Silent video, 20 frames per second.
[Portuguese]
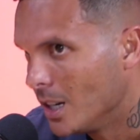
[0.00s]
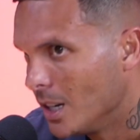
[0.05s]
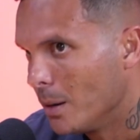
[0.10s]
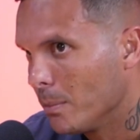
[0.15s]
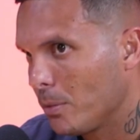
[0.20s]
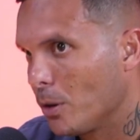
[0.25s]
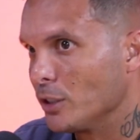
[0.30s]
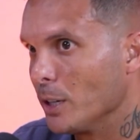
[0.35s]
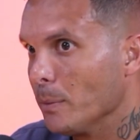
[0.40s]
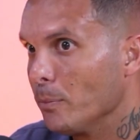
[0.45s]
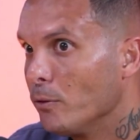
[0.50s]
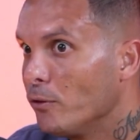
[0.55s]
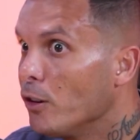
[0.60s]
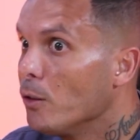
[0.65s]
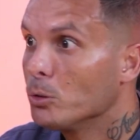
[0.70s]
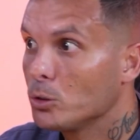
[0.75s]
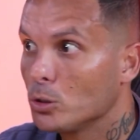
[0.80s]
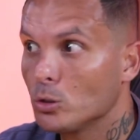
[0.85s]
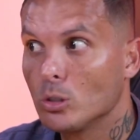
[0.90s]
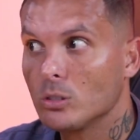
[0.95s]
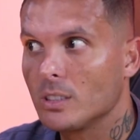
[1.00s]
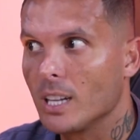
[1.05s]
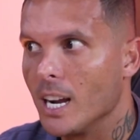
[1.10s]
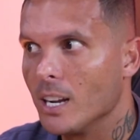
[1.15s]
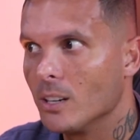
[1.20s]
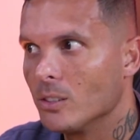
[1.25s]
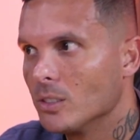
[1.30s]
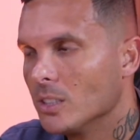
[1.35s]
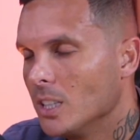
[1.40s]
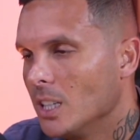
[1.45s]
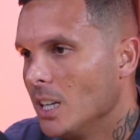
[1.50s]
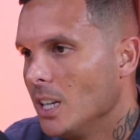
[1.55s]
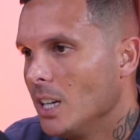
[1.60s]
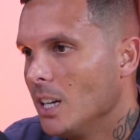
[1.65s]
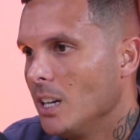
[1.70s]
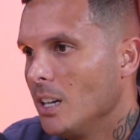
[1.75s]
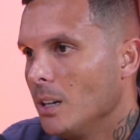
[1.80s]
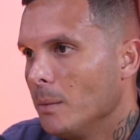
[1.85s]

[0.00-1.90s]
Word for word: Porque eu sempre fui muito do treino. Uhum.